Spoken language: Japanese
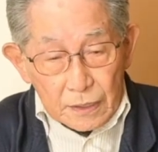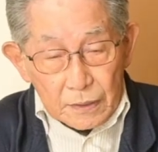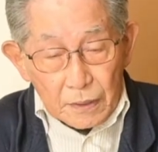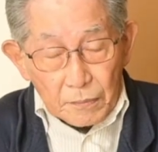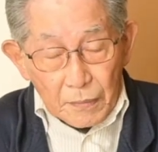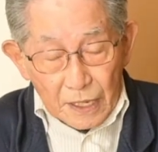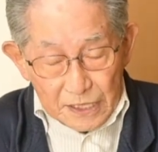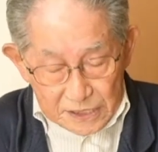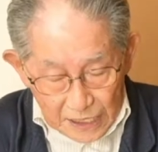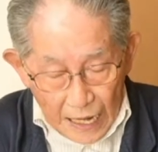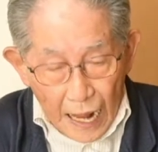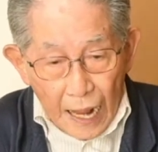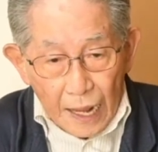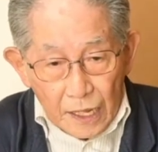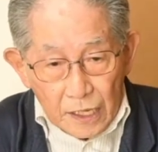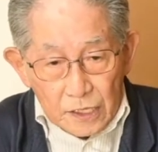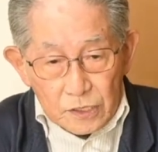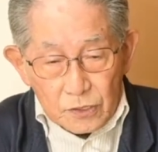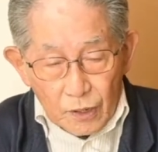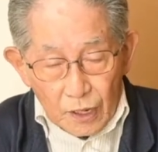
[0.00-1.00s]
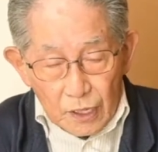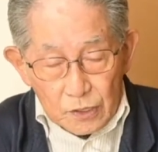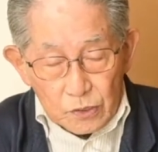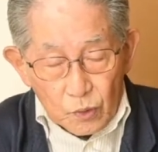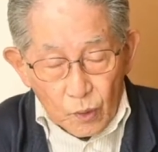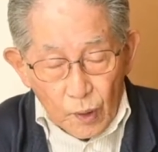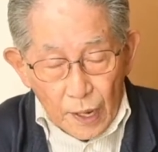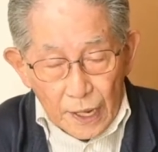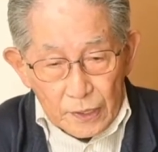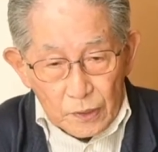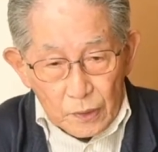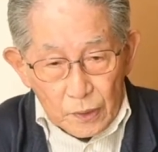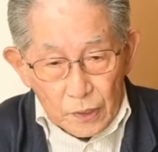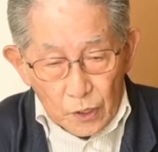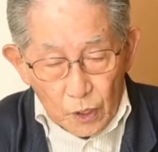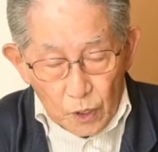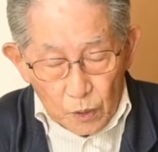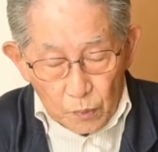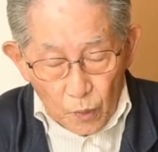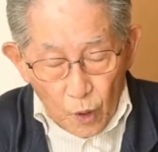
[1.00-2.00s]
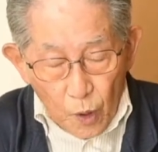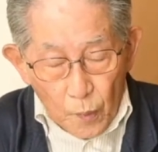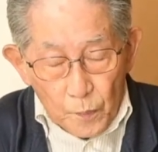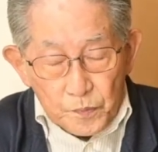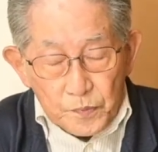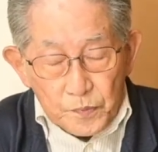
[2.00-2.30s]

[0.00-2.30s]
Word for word: ました。それは都会よりも